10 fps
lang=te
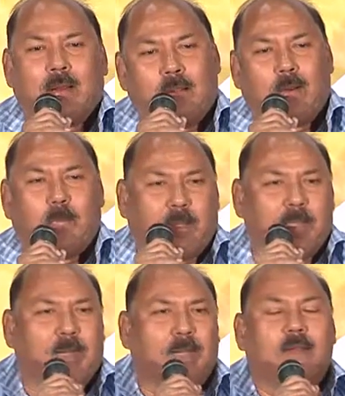నేను ఒక
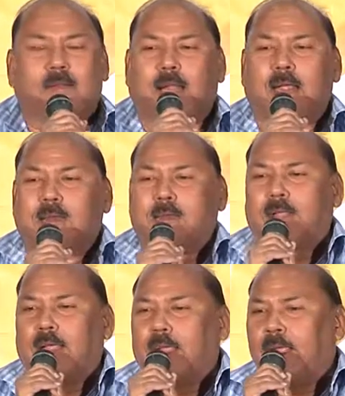పది టైటిల్స్
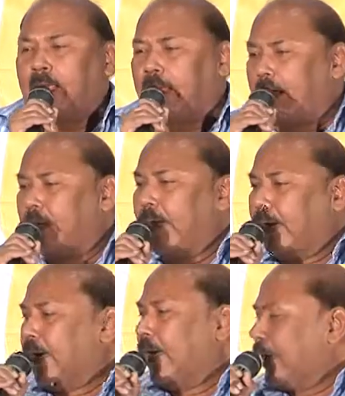రాసిస్తే ఈ
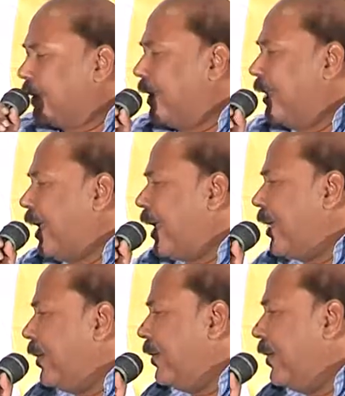టైటిల్ నచ్చింది
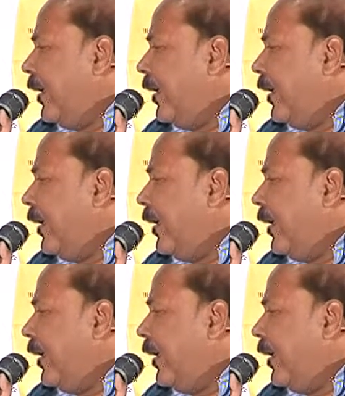అన్నారు